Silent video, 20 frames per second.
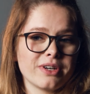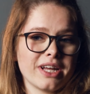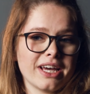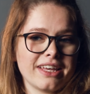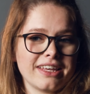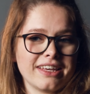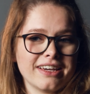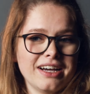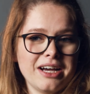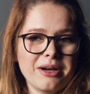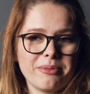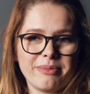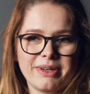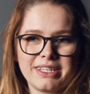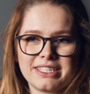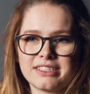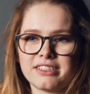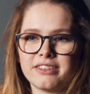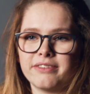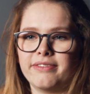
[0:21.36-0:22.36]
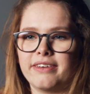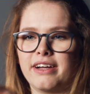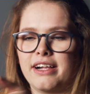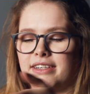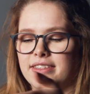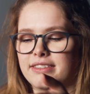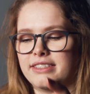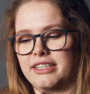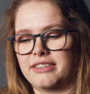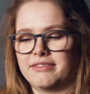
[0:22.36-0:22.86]
oder ihr am besten
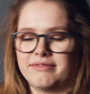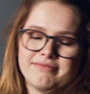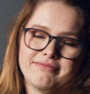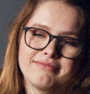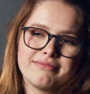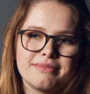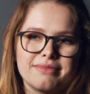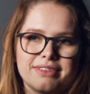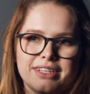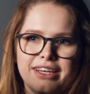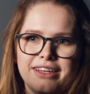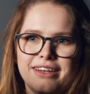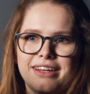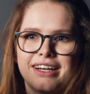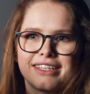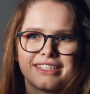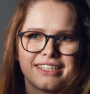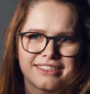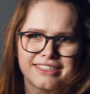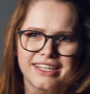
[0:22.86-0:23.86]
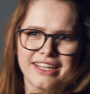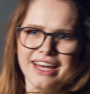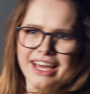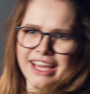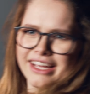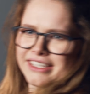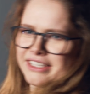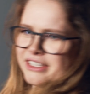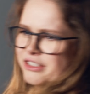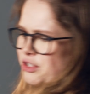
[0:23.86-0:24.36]
gefällt, denn jeder hat ja seinen
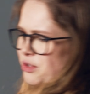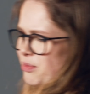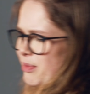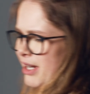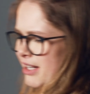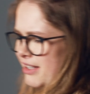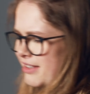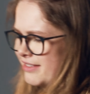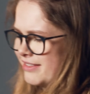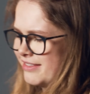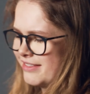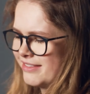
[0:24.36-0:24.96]
eigenen Geschmack.